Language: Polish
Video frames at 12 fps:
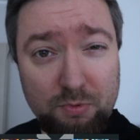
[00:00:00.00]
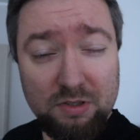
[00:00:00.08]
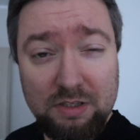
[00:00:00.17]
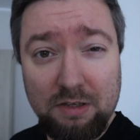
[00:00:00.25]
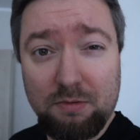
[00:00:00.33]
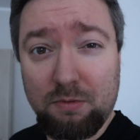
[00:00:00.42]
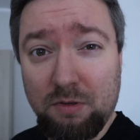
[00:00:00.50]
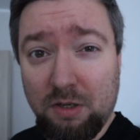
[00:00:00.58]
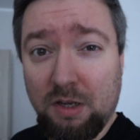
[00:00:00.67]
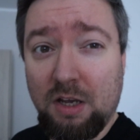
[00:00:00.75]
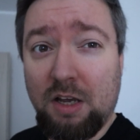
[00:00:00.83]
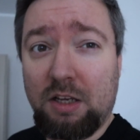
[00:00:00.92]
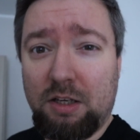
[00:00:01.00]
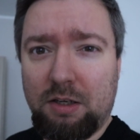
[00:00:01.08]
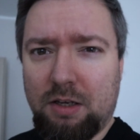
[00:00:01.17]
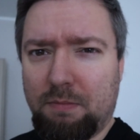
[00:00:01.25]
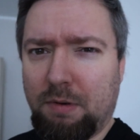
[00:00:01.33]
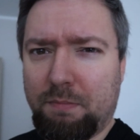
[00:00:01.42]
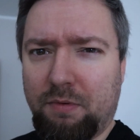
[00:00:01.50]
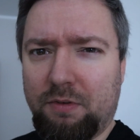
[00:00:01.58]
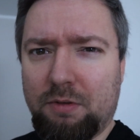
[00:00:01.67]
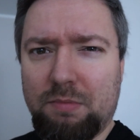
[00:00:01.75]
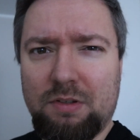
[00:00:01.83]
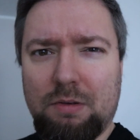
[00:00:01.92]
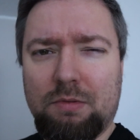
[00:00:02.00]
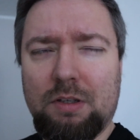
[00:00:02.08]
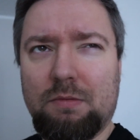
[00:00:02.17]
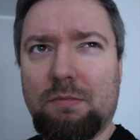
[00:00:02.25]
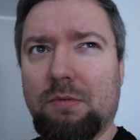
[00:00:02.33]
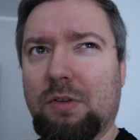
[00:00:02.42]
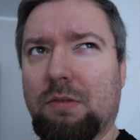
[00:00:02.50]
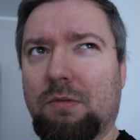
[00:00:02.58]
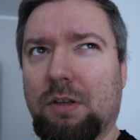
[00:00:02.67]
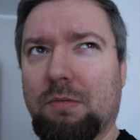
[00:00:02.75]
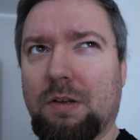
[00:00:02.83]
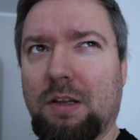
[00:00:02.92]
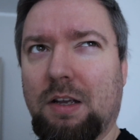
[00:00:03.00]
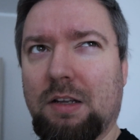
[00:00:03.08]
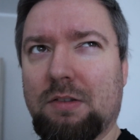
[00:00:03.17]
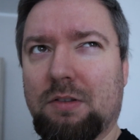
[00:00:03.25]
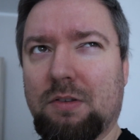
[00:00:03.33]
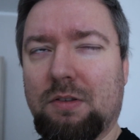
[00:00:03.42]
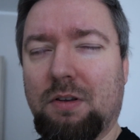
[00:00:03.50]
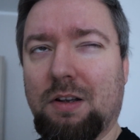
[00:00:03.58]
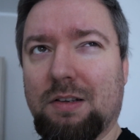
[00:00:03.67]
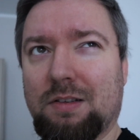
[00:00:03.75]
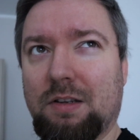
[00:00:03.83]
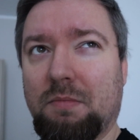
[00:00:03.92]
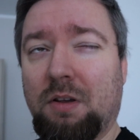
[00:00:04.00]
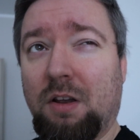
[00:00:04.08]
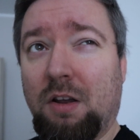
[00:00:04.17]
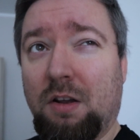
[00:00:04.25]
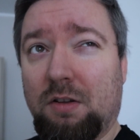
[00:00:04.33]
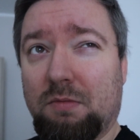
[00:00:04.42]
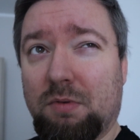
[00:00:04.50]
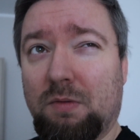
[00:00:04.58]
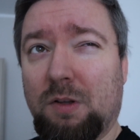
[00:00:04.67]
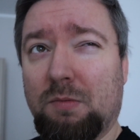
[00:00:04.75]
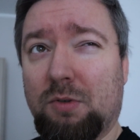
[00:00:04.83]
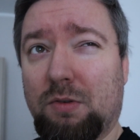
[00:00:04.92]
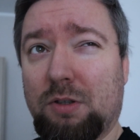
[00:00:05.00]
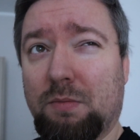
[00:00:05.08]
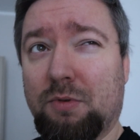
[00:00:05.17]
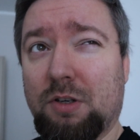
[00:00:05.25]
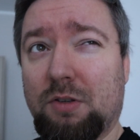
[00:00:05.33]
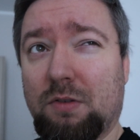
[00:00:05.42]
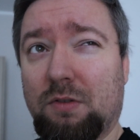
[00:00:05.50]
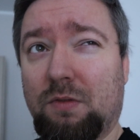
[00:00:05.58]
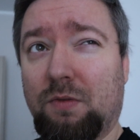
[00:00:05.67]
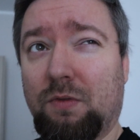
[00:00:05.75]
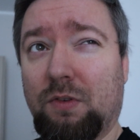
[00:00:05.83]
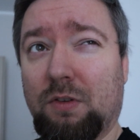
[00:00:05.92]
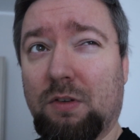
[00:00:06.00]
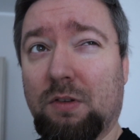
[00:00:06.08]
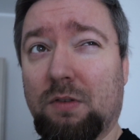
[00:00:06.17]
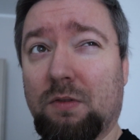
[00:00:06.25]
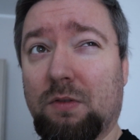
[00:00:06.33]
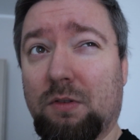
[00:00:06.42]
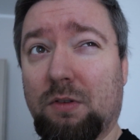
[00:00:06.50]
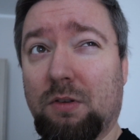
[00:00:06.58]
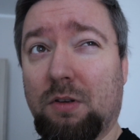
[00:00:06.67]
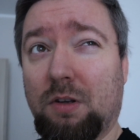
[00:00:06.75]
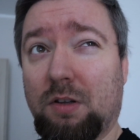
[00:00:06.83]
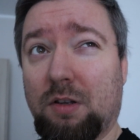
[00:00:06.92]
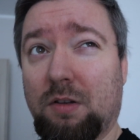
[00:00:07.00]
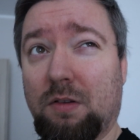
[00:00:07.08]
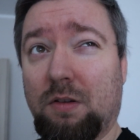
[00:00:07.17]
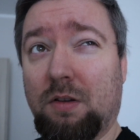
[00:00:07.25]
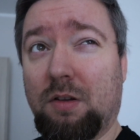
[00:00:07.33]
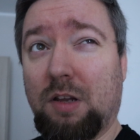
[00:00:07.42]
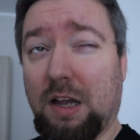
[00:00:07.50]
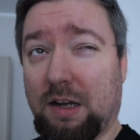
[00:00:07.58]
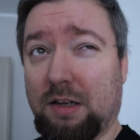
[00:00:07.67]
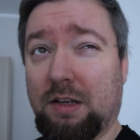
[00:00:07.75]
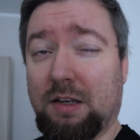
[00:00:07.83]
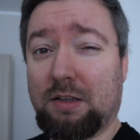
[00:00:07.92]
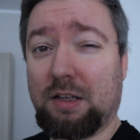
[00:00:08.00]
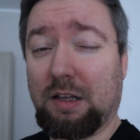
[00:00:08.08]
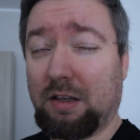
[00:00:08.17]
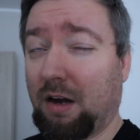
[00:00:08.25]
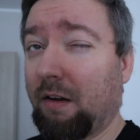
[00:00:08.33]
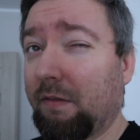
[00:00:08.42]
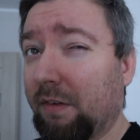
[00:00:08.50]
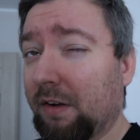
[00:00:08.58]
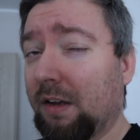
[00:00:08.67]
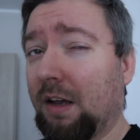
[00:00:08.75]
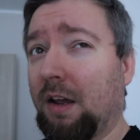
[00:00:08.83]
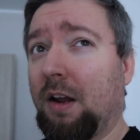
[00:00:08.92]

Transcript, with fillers: do przystanku i chyba powinno być całkiem, całkiem elegancko z dojazdem, no będę musiał się przesiąść w, yy, tak, na, na tramwaj